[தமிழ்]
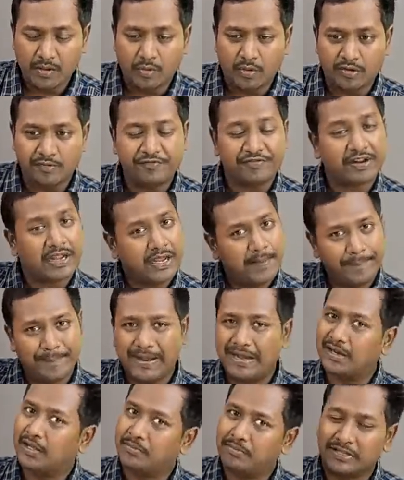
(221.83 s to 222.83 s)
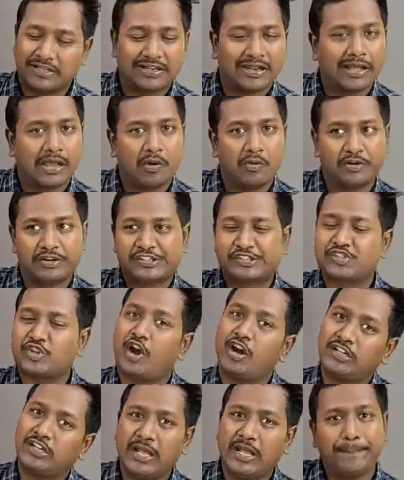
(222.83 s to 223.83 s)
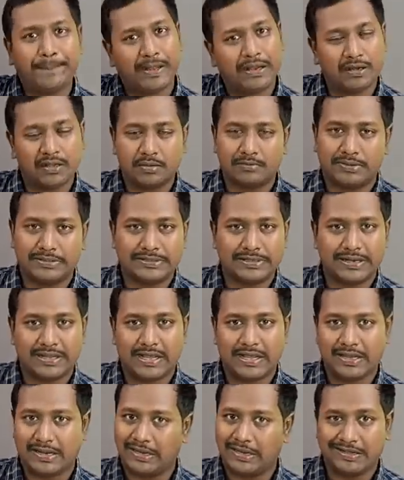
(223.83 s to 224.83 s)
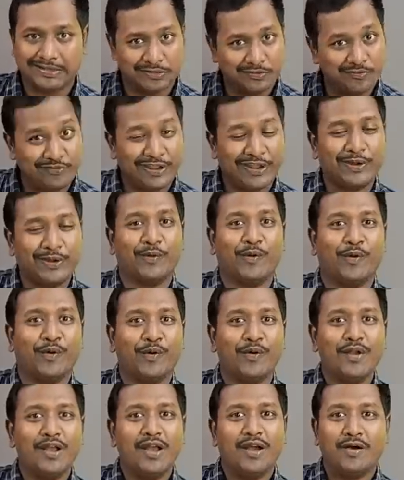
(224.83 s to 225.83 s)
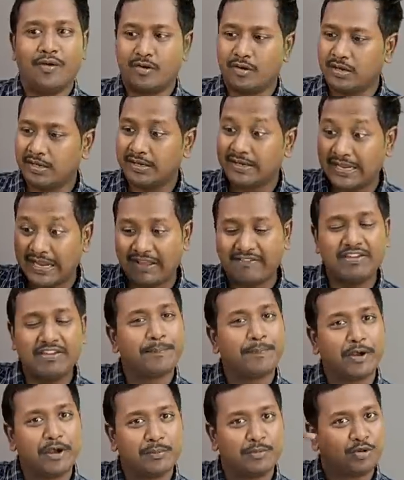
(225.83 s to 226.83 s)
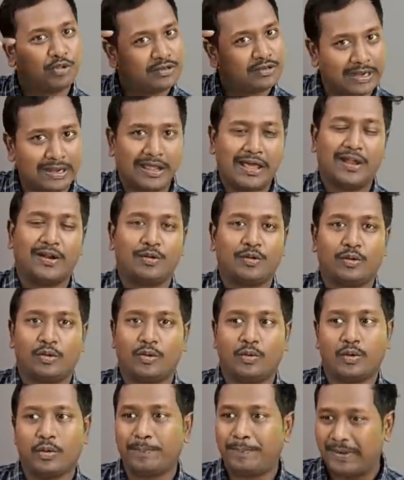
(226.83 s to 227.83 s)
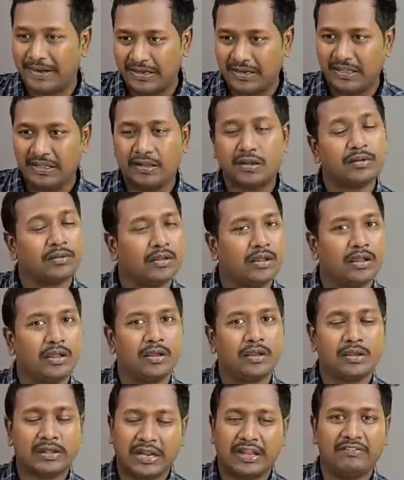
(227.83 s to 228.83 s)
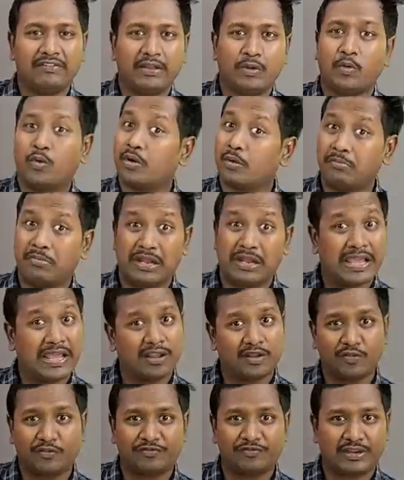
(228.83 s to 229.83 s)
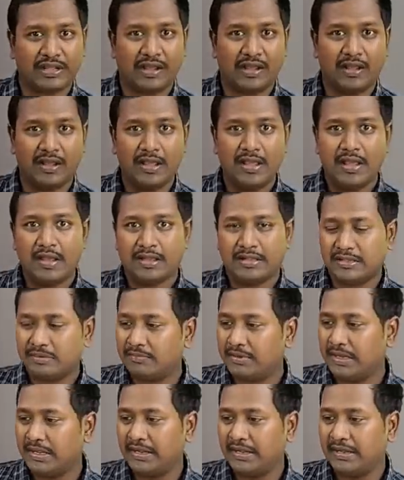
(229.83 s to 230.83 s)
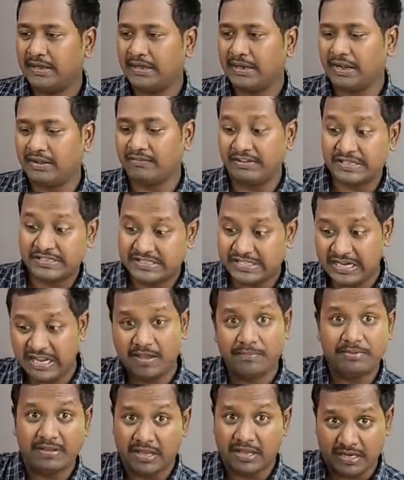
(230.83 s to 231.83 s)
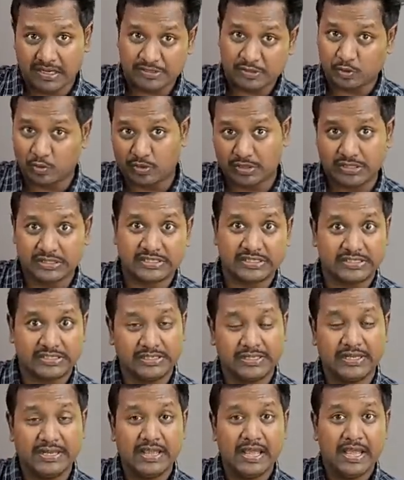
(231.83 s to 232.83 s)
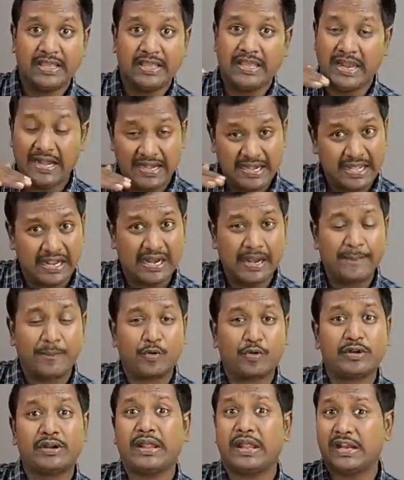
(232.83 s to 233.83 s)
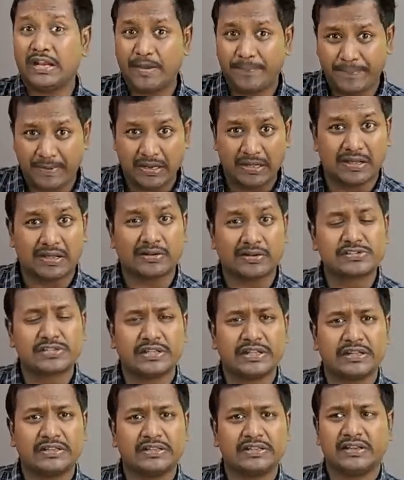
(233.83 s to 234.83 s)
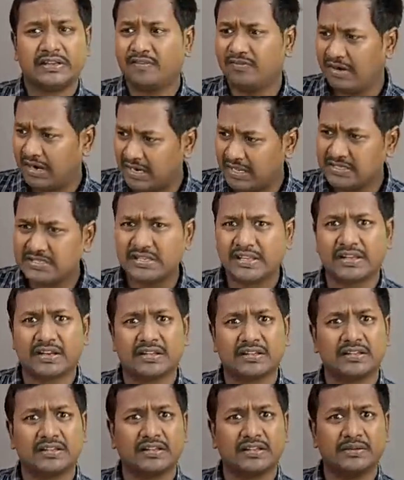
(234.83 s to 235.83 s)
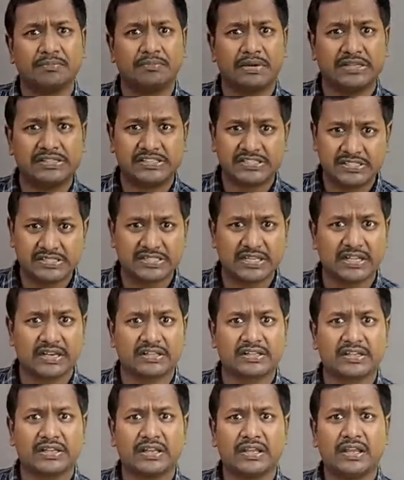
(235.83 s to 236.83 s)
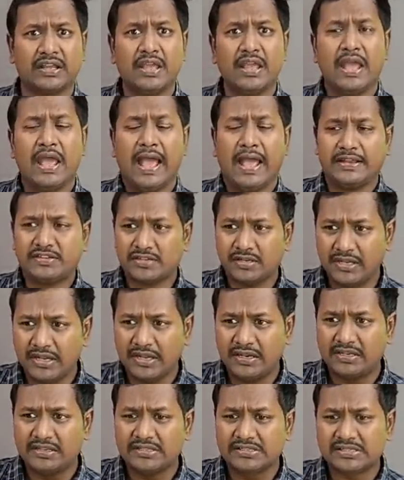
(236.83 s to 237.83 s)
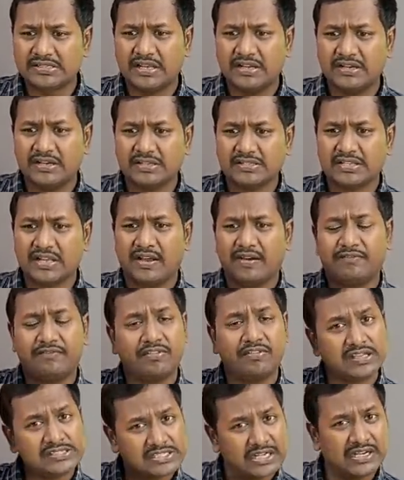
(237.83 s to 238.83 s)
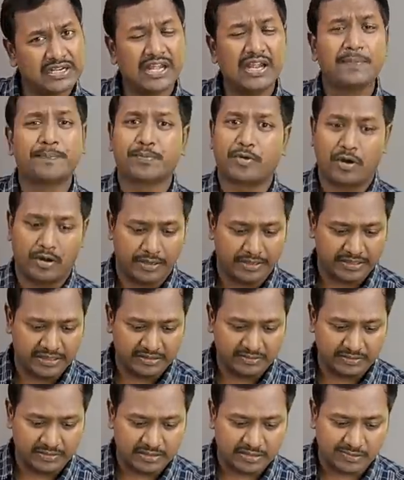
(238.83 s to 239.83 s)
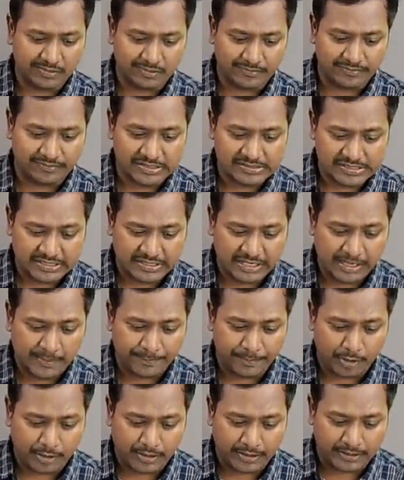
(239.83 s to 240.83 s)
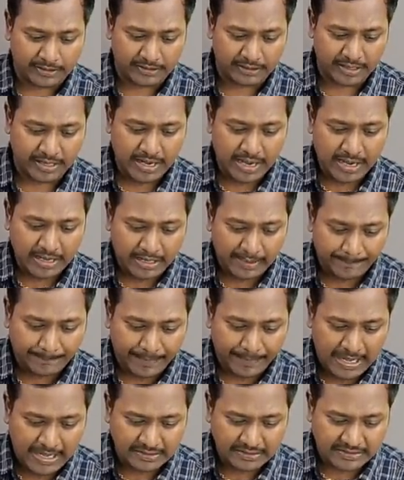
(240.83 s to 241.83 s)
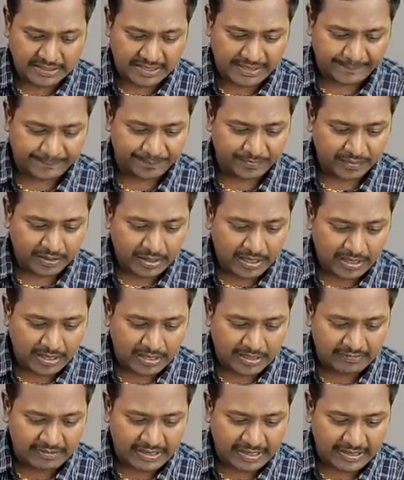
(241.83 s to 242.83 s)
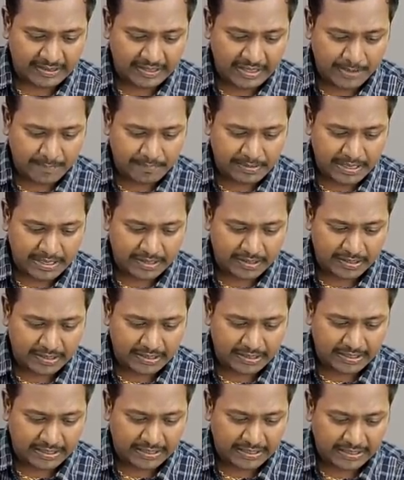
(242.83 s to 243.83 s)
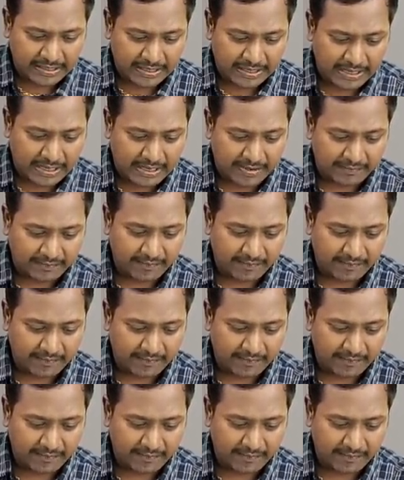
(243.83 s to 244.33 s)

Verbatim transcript: ஒரு ஃப்ரை பேனுக்கு பதிலாக ஒரு சாட்டே பேனுக்கு பதிலாக எங்களுக்கு இது வேணும் ஒரு கிரேவி பண்ணும்போது நல்லாயிருக்கும் ஒரு பன்னீர் கிரேவி ஒரு மலாய் குஃப்டா இந்த மாதிரி கிரேவி ஜிலேபி எல்லாம் சுடுறதுக்கு எண்ணெய்லாம் போட்டு எண்ணெய் பலகாரம் செய்கிறதுக்கு வடை செய்கிறதுக்கு பஜ்ஜி செய்கிறதுக்கு ஆக்சுவலி இட் இஸ் இட் இஸ் அ வர்சட்டைல் ப்ராடக்ட் இது வந்துட்டு ஒரு வர்சட்டைல் ப்ராடக்ட்டு நான் பார்த்தேன் ஆனால் நிறைய ப்ராண்டில் இல்லை ஆ